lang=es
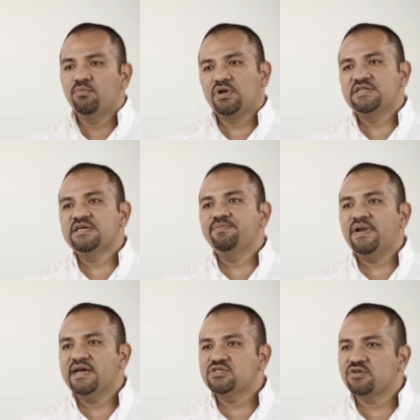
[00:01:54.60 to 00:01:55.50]
por el
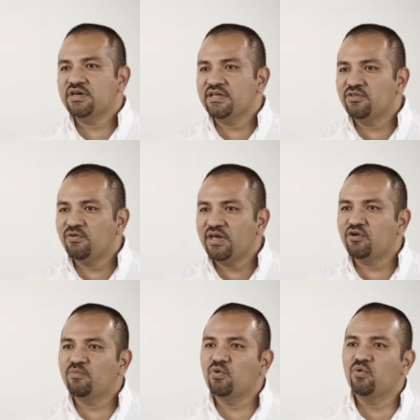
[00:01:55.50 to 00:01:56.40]
simple hecho de que no hay
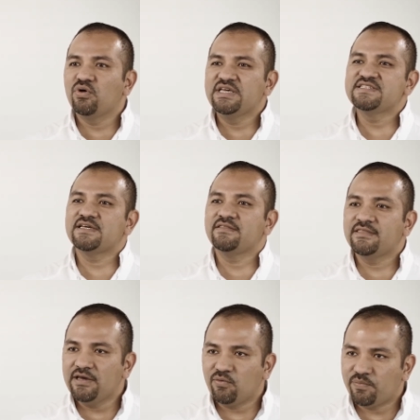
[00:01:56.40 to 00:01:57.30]
como un
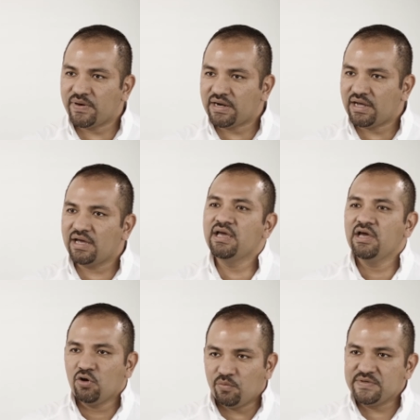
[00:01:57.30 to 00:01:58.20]
incentivo para
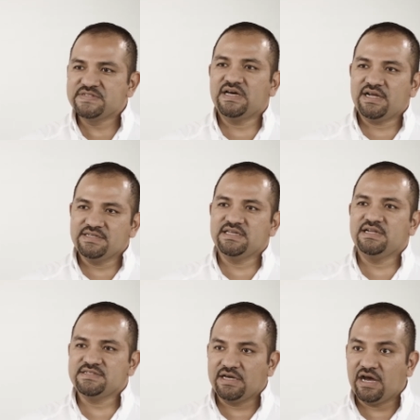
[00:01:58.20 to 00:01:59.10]
comenzar a hacer
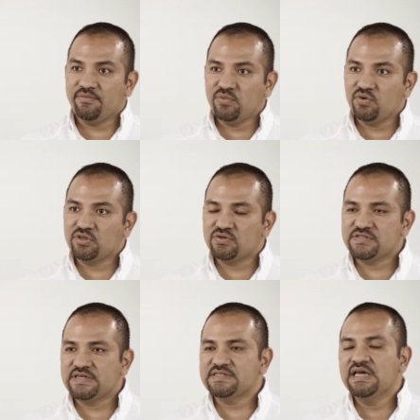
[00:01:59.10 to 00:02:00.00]
ese cambio.
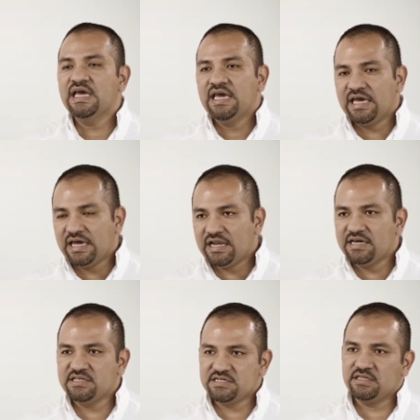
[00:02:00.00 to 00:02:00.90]
Entonces, eh, la
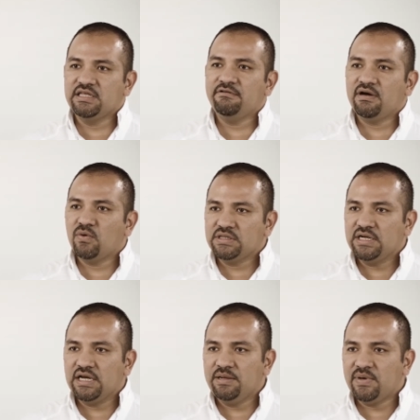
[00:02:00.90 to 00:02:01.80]
iniciativa
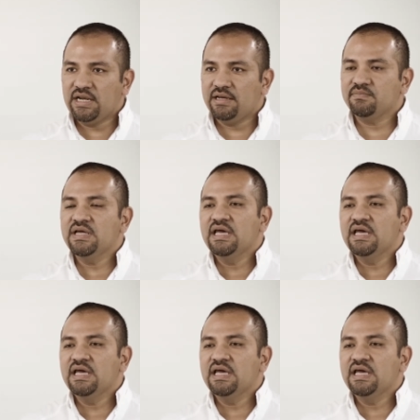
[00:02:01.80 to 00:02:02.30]
Water Clima Lab